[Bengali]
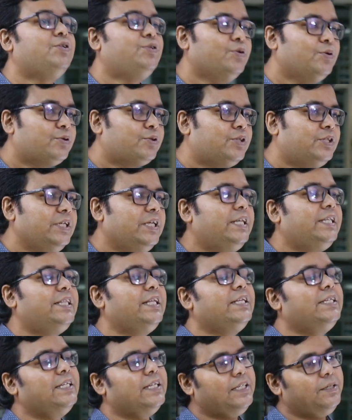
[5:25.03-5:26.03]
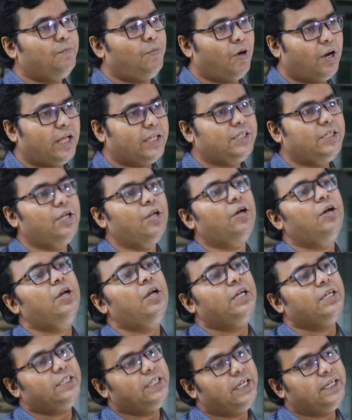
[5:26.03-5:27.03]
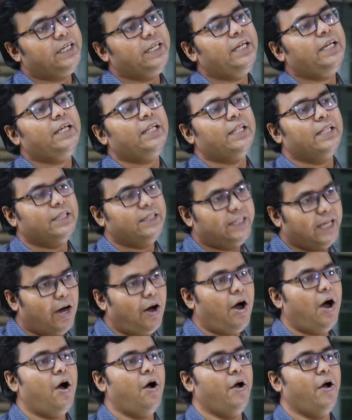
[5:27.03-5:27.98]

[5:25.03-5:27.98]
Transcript: চুক্তিতে যেটি বলা ছিল সেটি দেওয়া